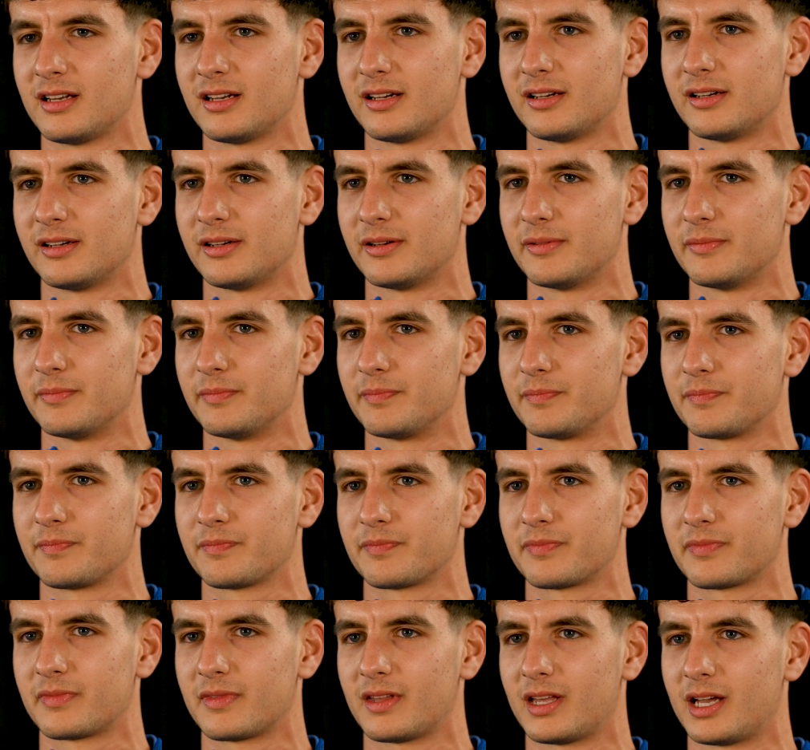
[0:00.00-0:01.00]
Ähm,
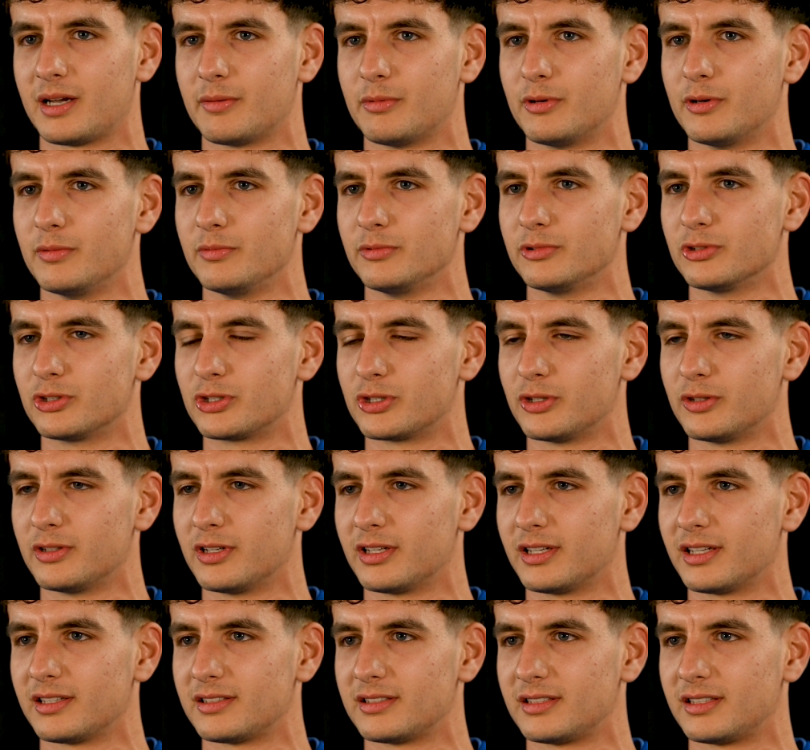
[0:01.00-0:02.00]
aber umso
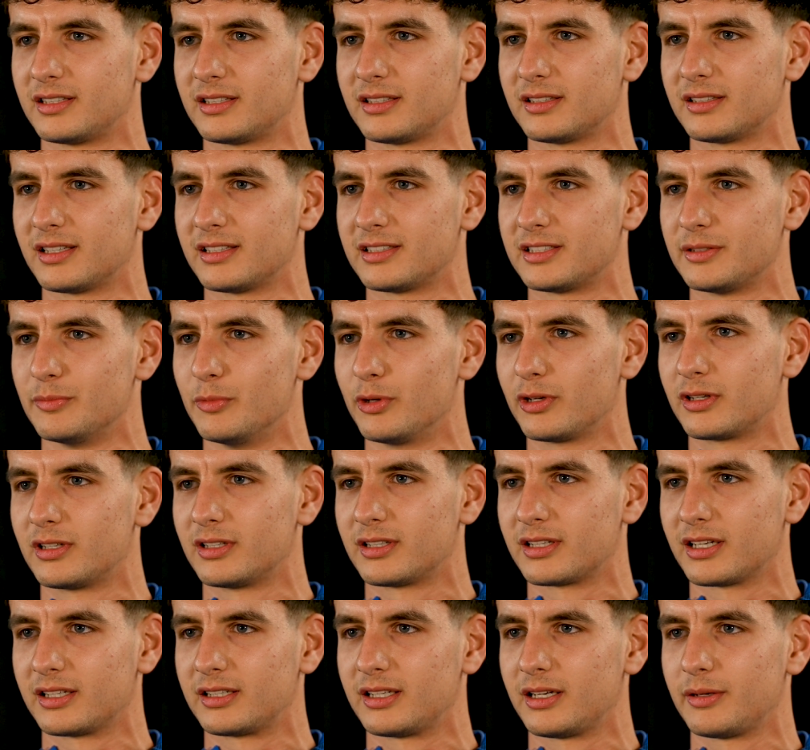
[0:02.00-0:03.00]
schöner, dass ich, dass ich die
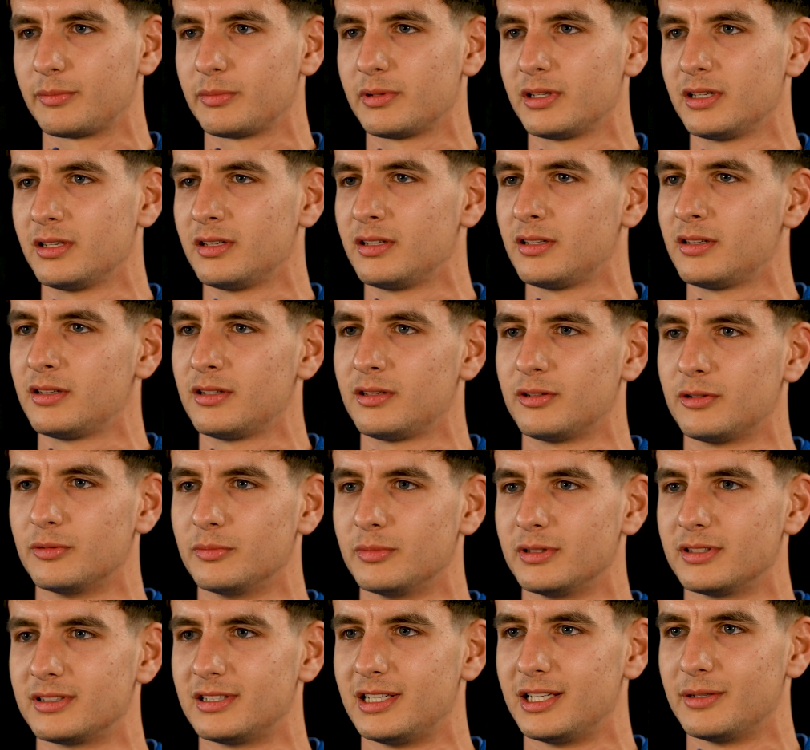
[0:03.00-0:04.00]
Möglichkeit habe,
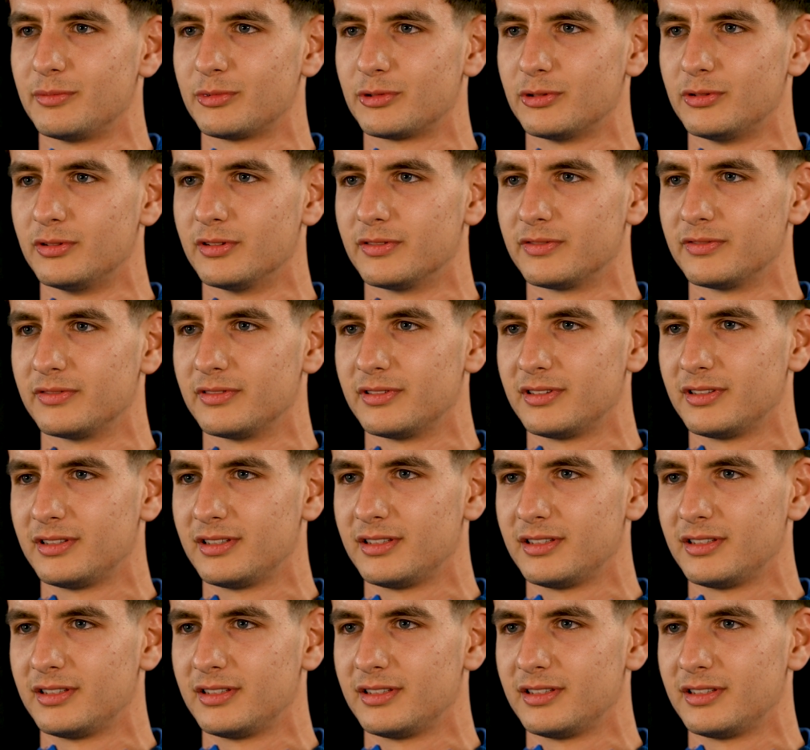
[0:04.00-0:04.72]
um das leben zu dürfen.